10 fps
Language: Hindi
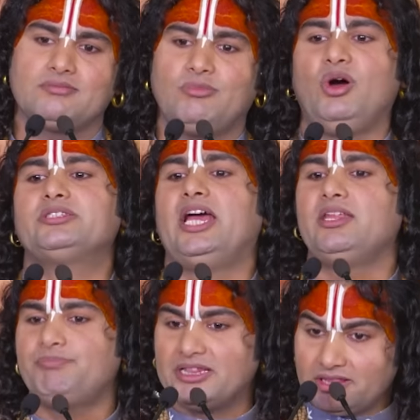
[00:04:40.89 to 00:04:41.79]
बहुत
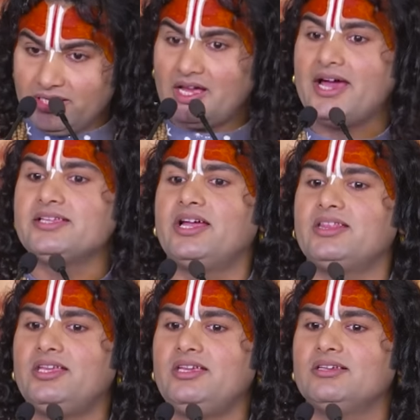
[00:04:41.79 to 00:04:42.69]
सारे पत्ते खाए
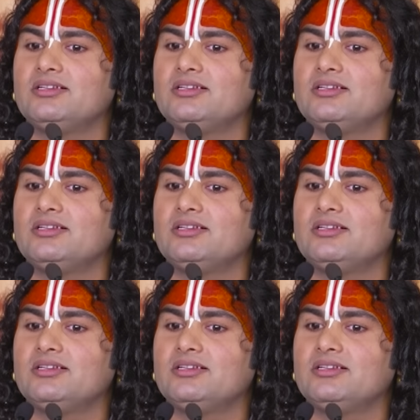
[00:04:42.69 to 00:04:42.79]
जाते हैं